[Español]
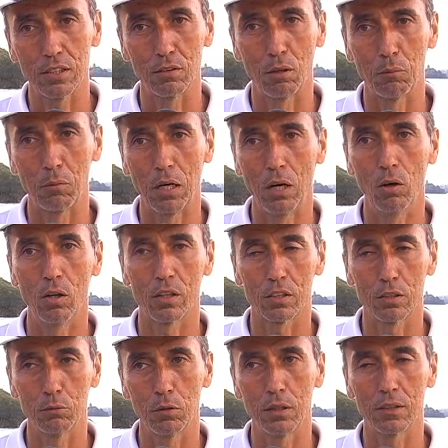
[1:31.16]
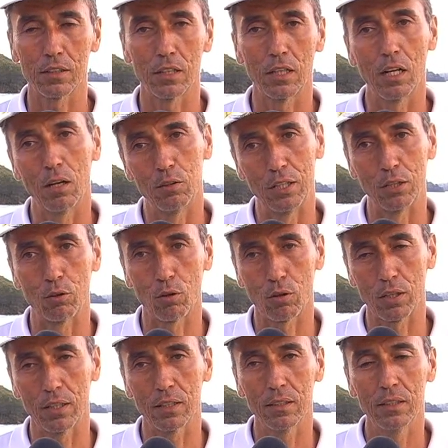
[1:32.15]
que no han bajado el ritmo de, de
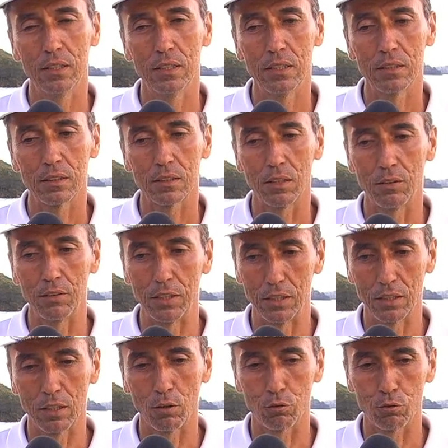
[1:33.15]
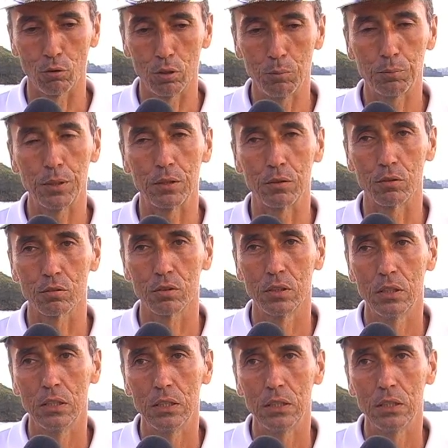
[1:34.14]
correr, que vienen de los Olímpicos.